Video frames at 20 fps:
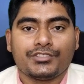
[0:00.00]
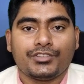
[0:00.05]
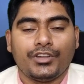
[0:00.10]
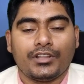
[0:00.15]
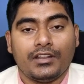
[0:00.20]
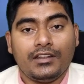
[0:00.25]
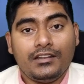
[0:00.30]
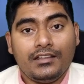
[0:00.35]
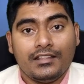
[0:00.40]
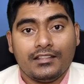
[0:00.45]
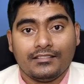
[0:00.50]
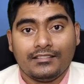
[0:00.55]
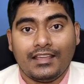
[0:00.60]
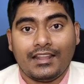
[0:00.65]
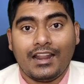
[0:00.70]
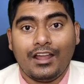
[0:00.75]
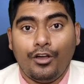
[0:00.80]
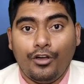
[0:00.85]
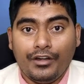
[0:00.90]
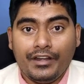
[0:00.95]
কাজ করেন
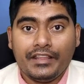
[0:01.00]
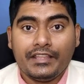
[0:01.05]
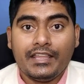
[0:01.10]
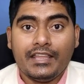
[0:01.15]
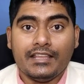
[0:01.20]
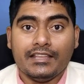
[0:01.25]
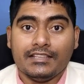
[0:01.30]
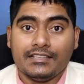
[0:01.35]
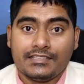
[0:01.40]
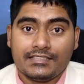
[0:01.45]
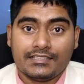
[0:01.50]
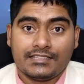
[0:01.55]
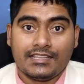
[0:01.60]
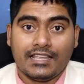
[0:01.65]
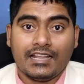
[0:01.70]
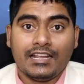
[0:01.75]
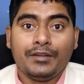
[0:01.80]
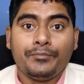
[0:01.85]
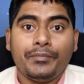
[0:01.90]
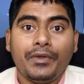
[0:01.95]
তারা অনেকেই
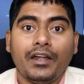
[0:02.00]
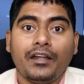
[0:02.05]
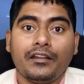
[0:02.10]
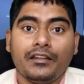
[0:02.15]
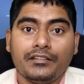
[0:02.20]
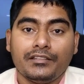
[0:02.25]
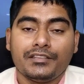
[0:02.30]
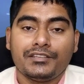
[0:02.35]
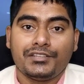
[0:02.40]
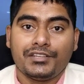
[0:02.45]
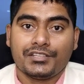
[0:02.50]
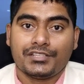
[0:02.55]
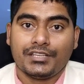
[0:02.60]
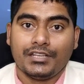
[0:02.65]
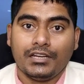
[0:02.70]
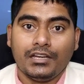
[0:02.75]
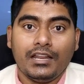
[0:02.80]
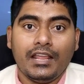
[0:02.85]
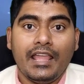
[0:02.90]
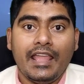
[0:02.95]
সেকেন্ড পার্ট
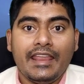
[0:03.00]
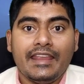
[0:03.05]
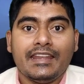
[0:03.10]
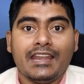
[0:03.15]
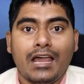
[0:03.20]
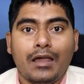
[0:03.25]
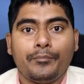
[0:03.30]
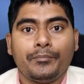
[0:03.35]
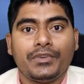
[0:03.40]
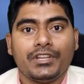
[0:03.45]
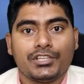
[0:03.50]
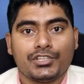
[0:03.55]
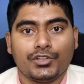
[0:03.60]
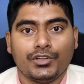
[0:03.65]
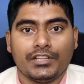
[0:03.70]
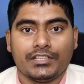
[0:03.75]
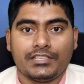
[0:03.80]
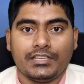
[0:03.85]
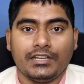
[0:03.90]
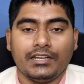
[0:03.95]
রেজিস্ট্রেশন এই নামটি
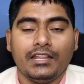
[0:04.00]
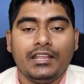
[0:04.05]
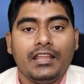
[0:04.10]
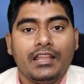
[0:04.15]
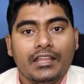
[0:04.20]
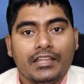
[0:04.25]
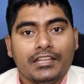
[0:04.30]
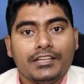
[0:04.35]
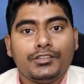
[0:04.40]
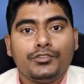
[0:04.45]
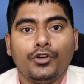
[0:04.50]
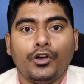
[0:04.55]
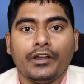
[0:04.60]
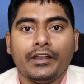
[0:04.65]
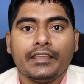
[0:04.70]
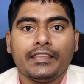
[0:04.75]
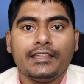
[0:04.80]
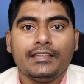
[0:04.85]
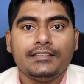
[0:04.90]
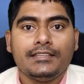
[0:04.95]
শুনেছেন কিন্তু
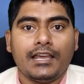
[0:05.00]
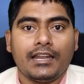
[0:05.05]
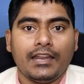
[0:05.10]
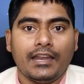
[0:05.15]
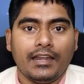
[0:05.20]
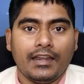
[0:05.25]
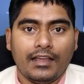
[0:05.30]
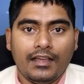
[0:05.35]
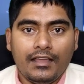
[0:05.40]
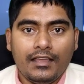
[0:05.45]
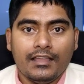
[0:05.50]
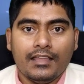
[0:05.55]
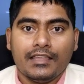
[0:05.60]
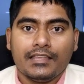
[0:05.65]
অনেকেই জানেন না